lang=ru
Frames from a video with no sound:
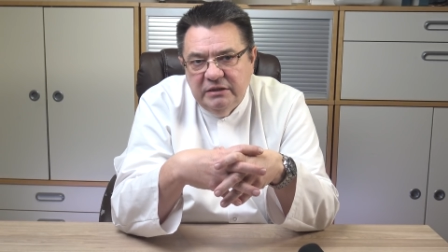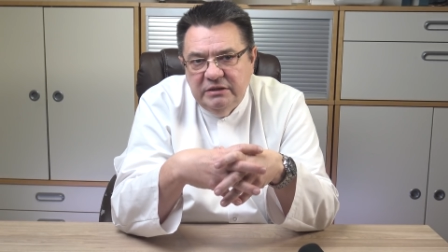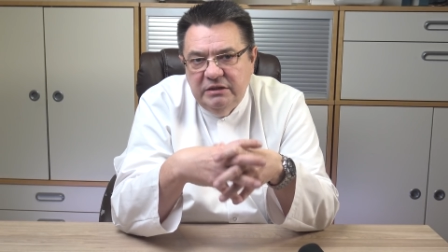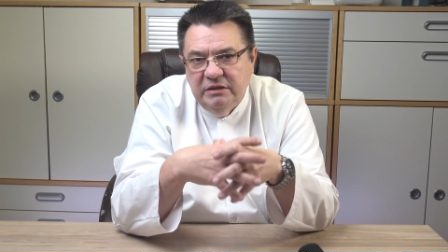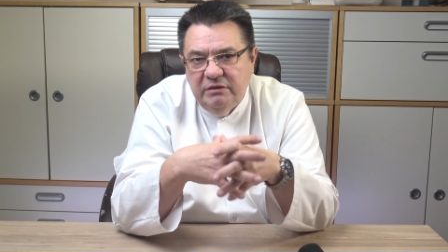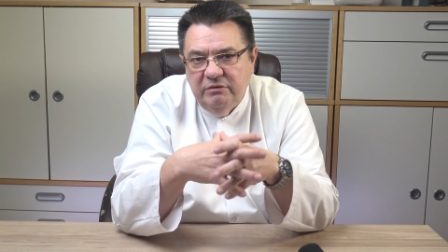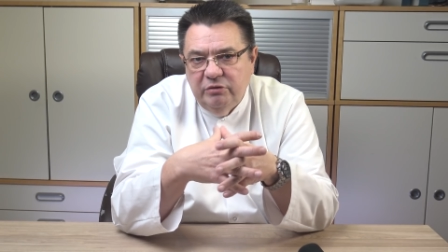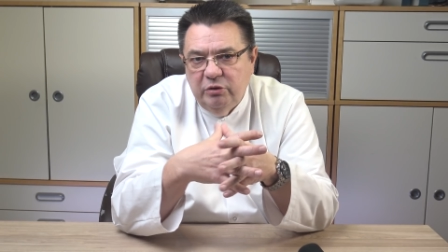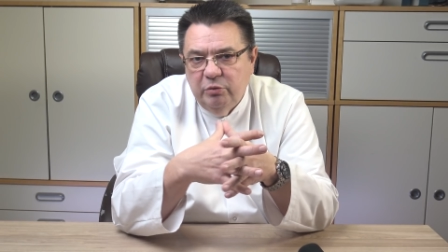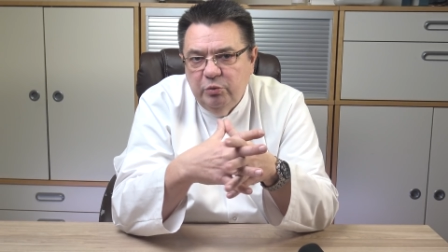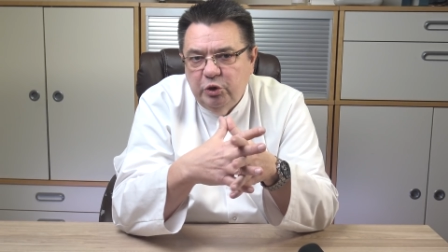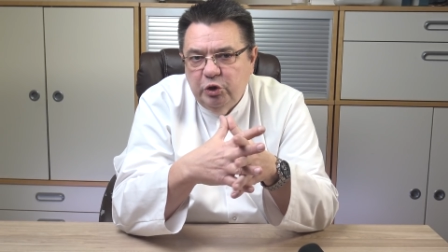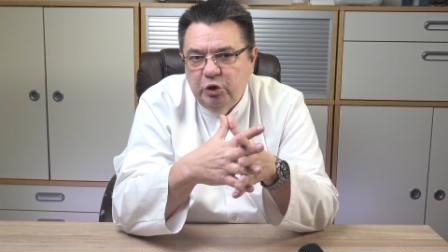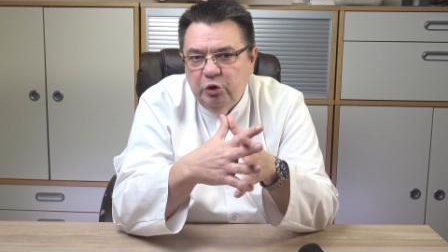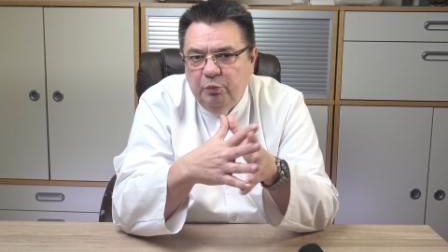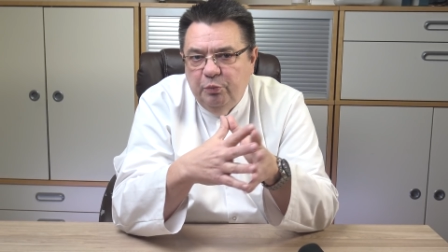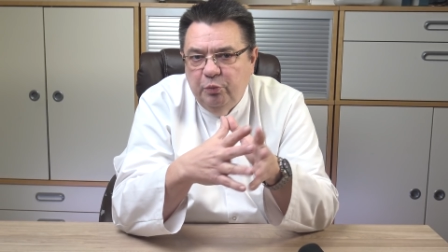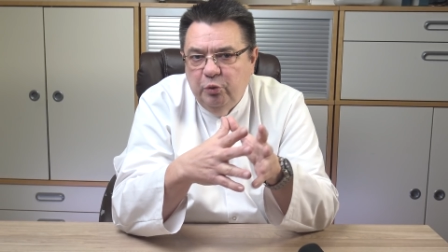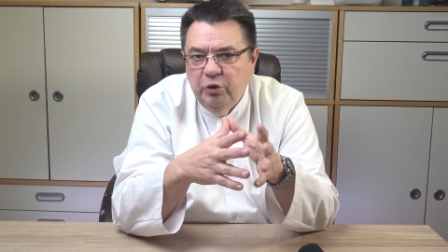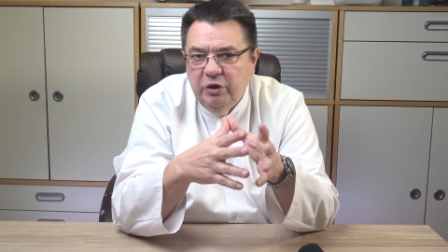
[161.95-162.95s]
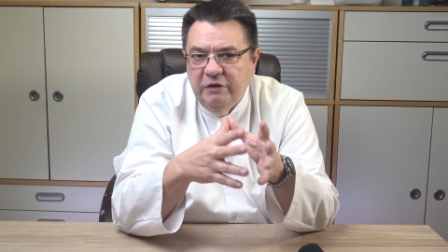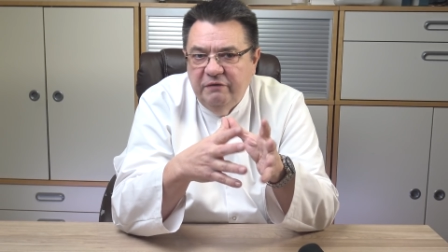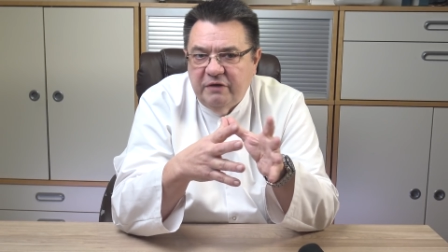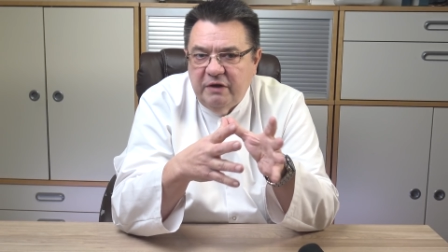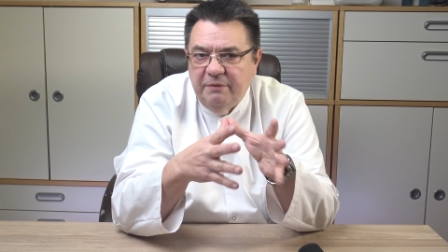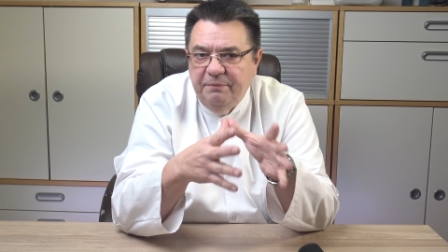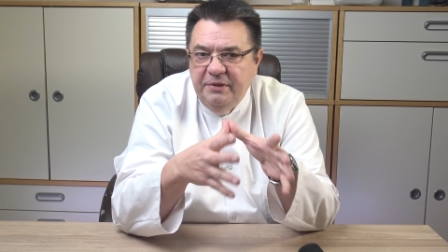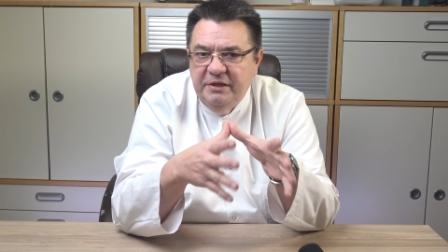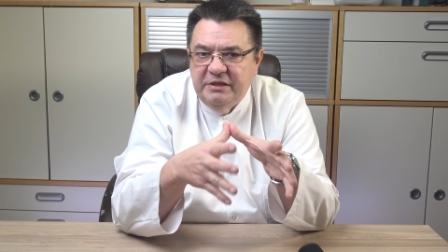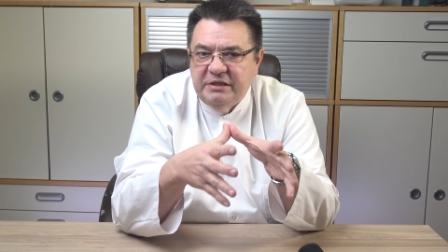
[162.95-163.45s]
Дело в том, что по
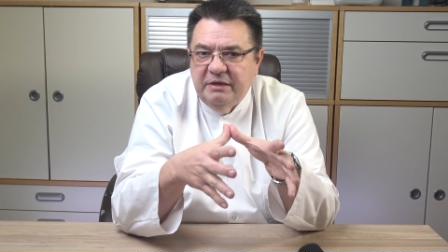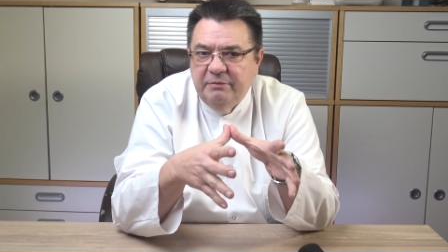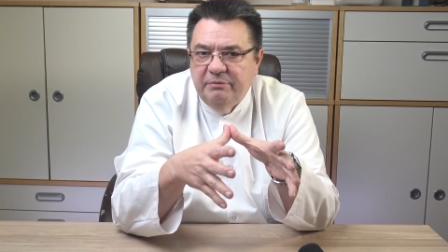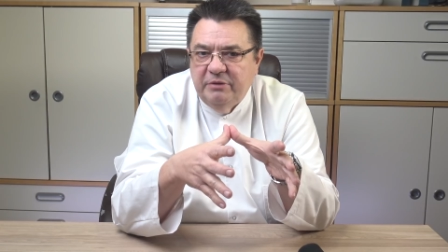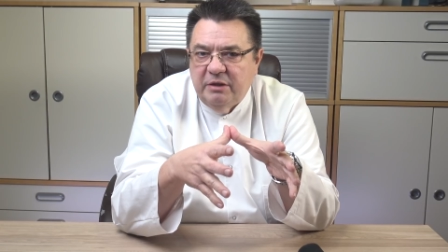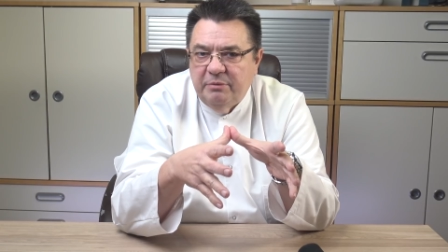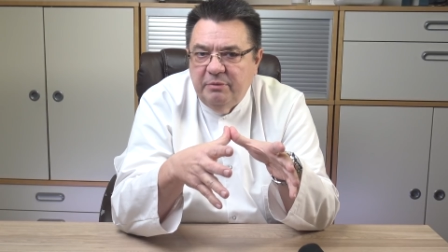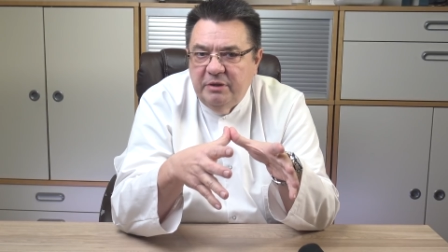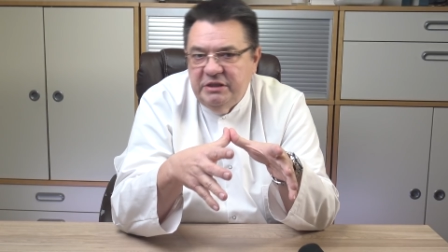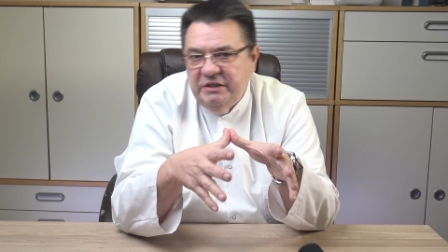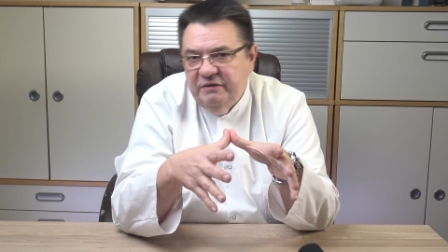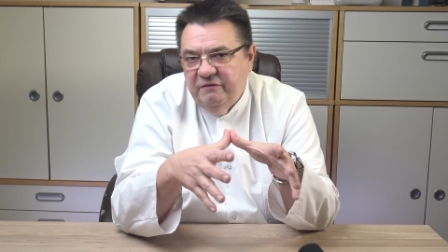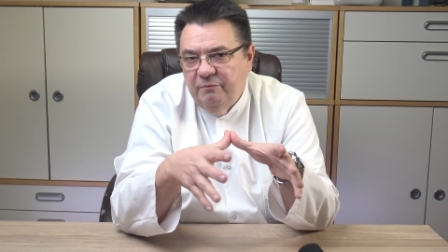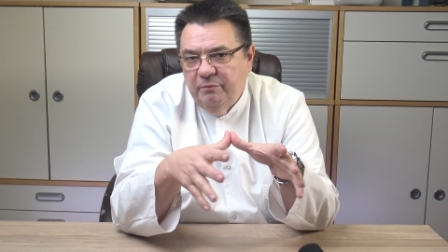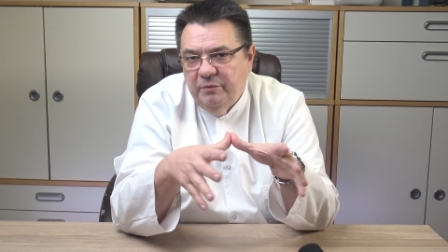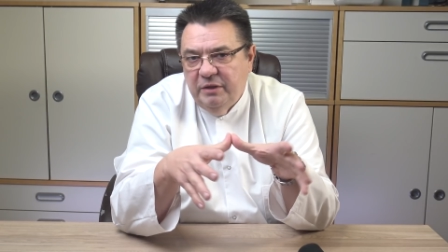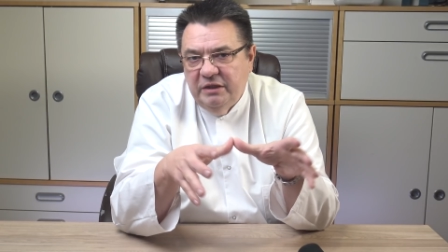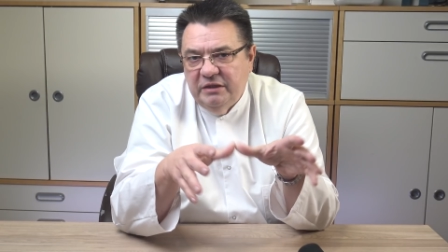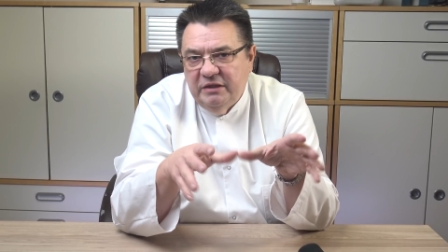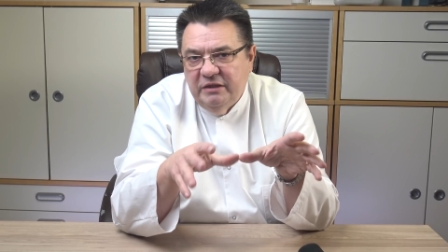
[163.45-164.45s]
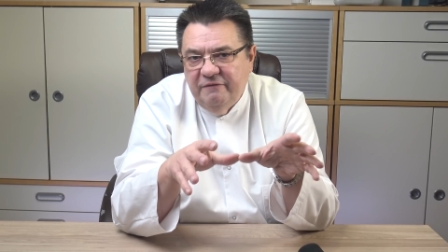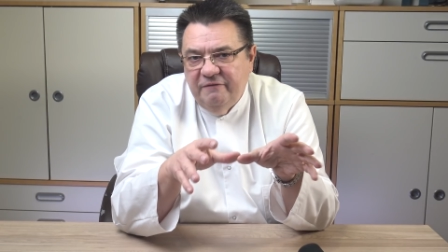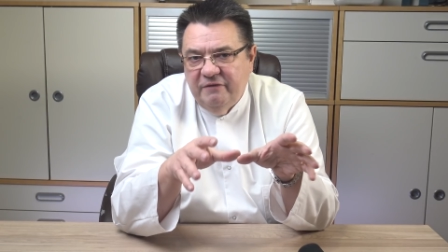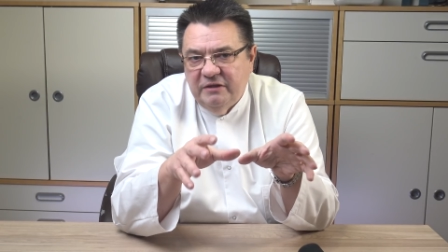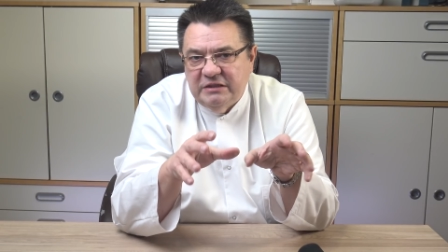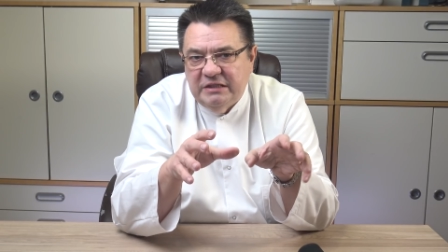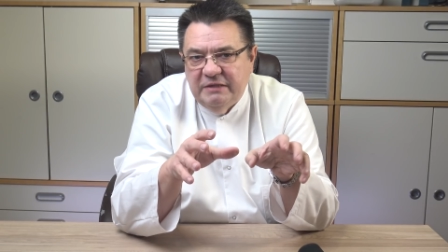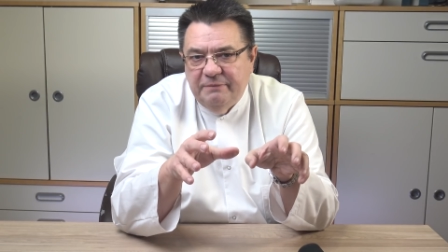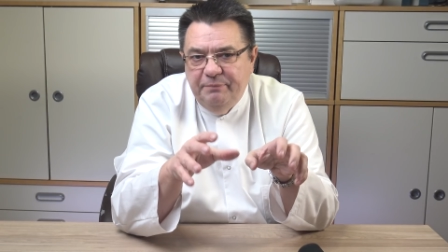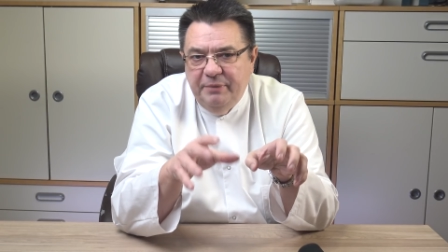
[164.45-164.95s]
европейским нормативам это
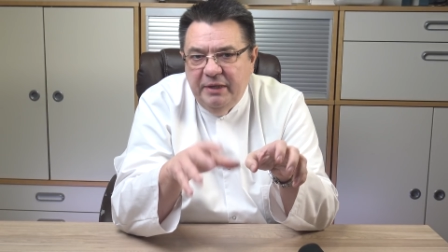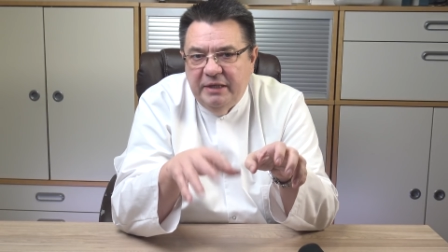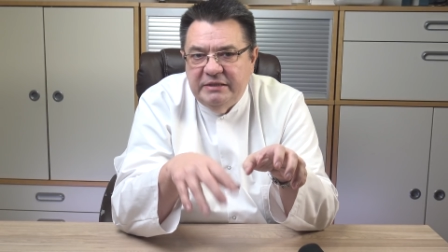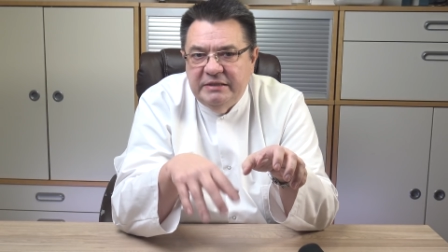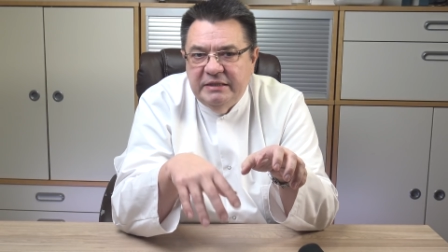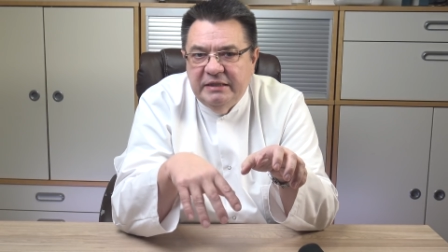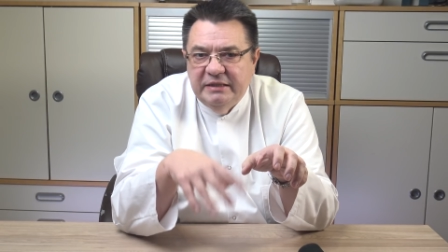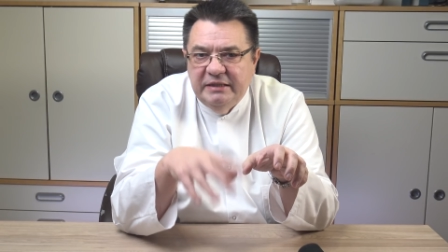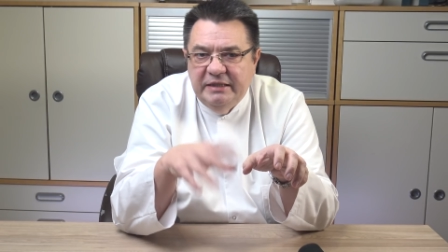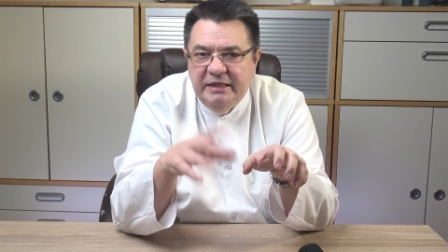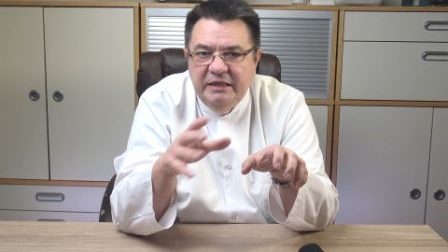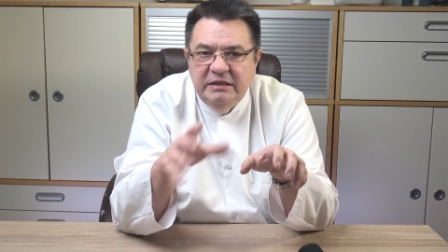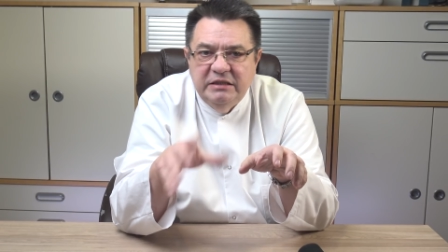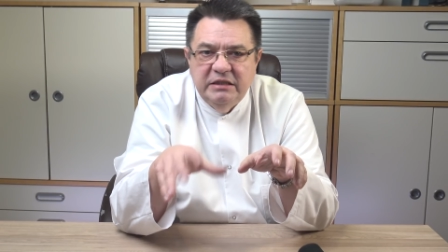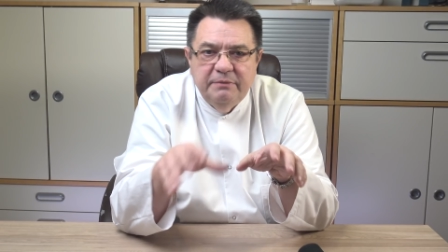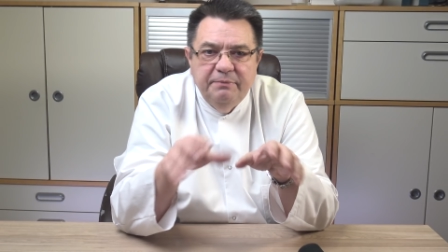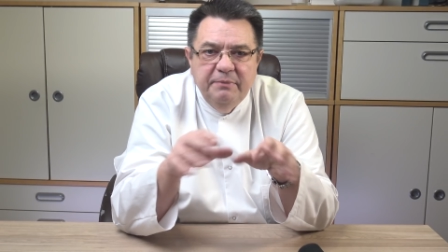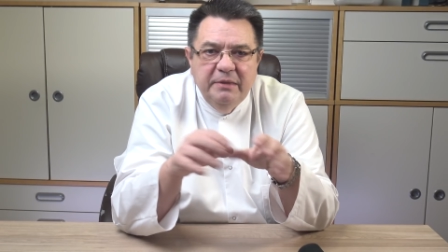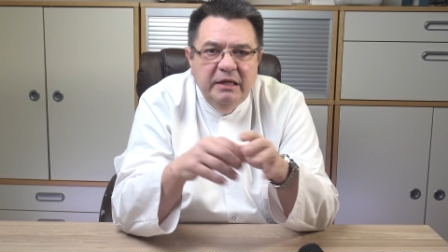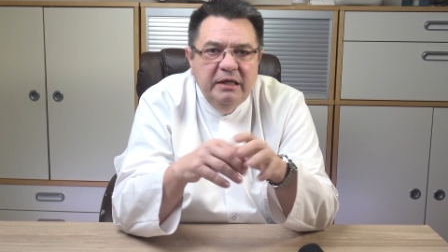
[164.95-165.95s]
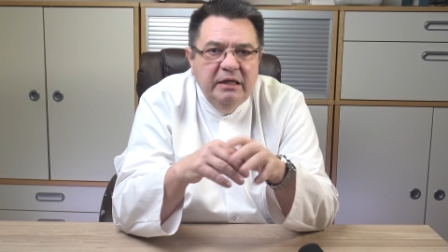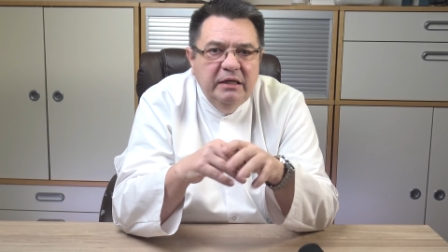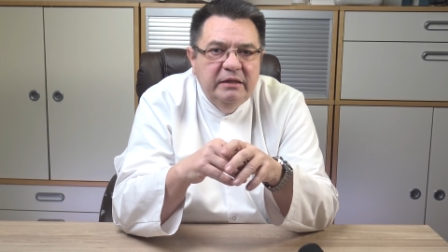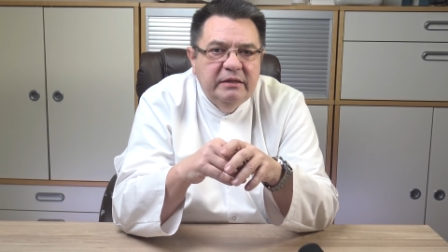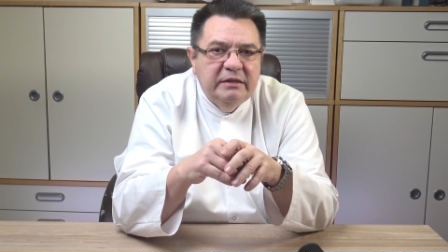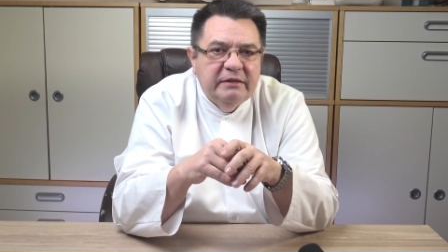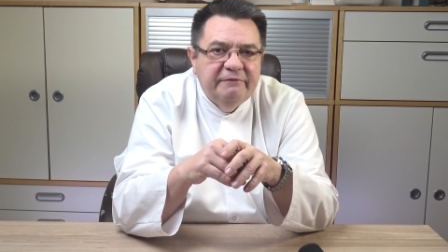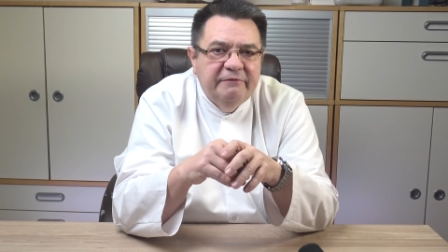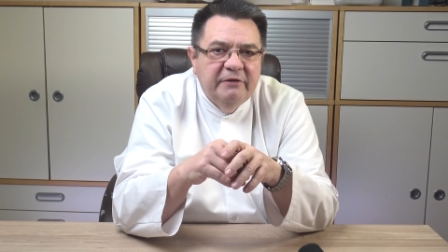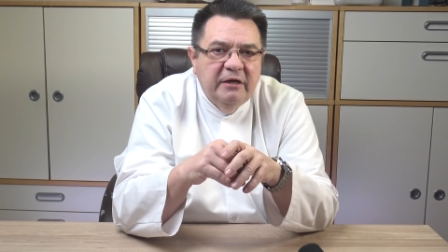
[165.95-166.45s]
25-30
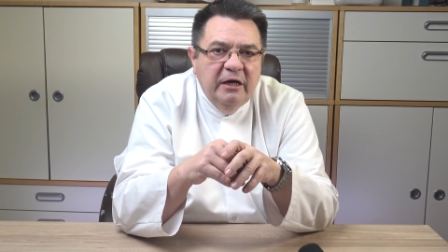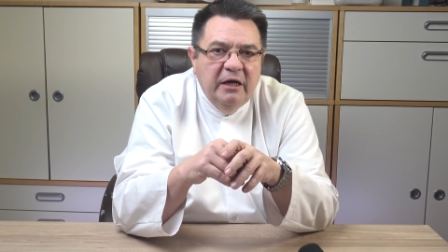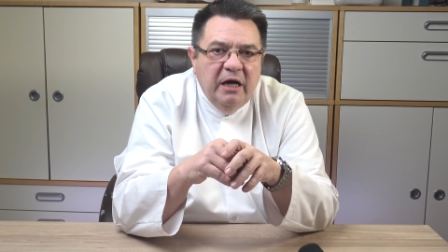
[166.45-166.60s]
мл,